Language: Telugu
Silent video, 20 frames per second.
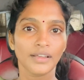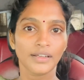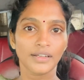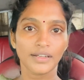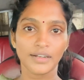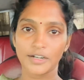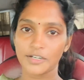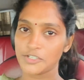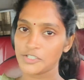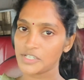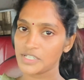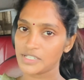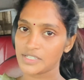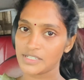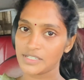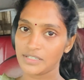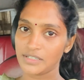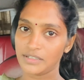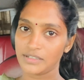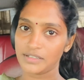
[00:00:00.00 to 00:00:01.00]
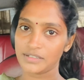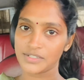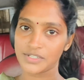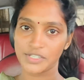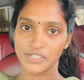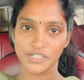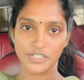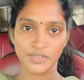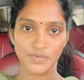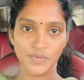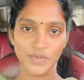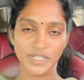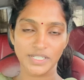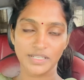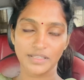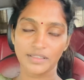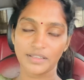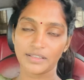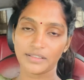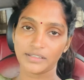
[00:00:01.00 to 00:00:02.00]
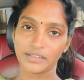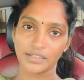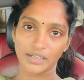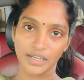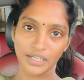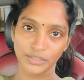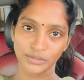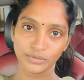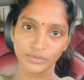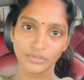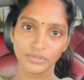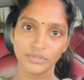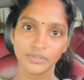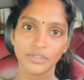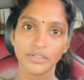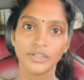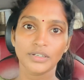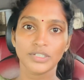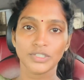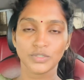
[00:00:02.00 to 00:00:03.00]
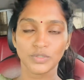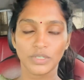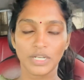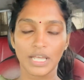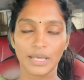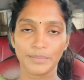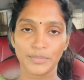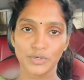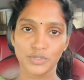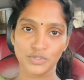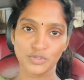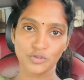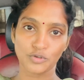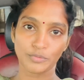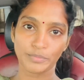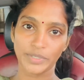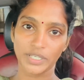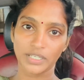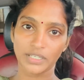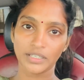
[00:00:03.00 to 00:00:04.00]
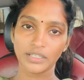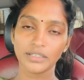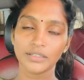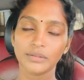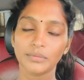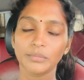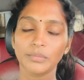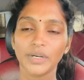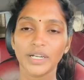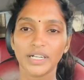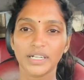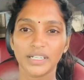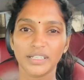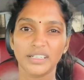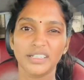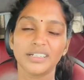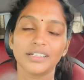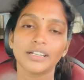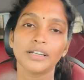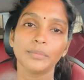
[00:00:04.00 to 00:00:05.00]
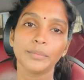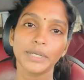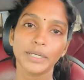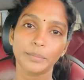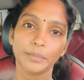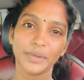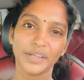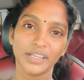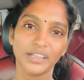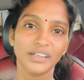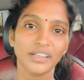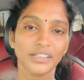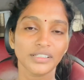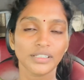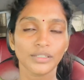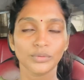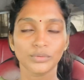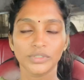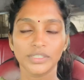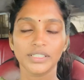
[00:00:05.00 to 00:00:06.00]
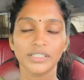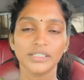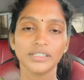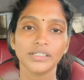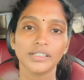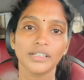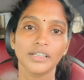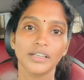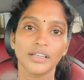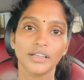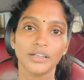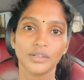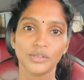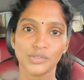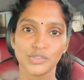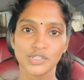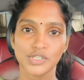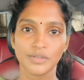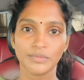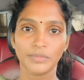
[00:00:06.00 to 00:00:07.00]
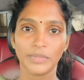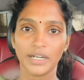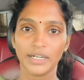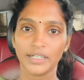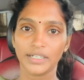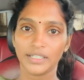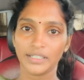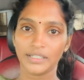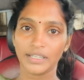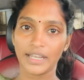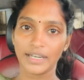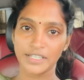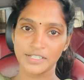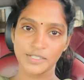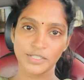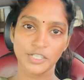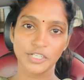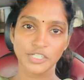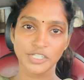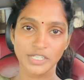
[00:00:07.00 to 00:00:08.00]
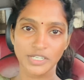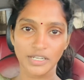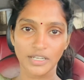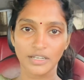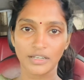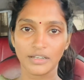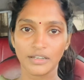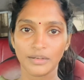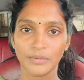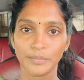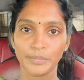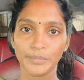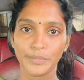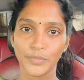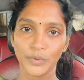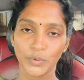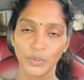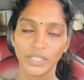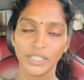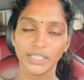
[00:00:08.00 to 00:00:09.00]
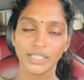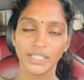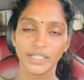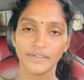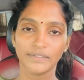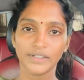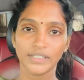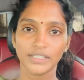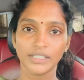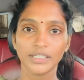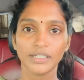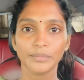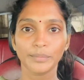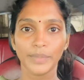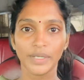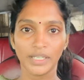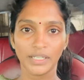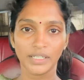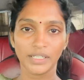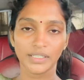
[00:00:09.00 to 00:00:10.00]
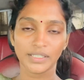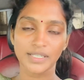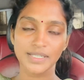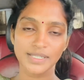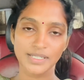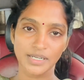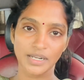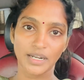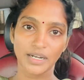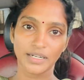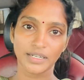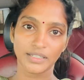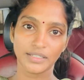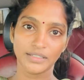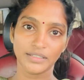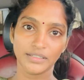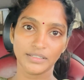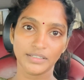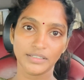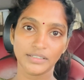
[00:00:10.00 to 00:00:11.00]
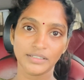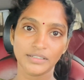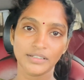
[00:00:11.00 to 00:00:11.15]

కట్ చేసి స్టిచెస్ వేసింది అయితే కాదు సో ల్యాప్రోస్కోపిక్కే బట్ లిటిల్ బిట్ పెయిన్ అయితే ఉంది కొంచెం అంటే అనెస్థీషియా పోయిన తర్వాత పెయిన్ అయితే స్టార్ట్ అయింది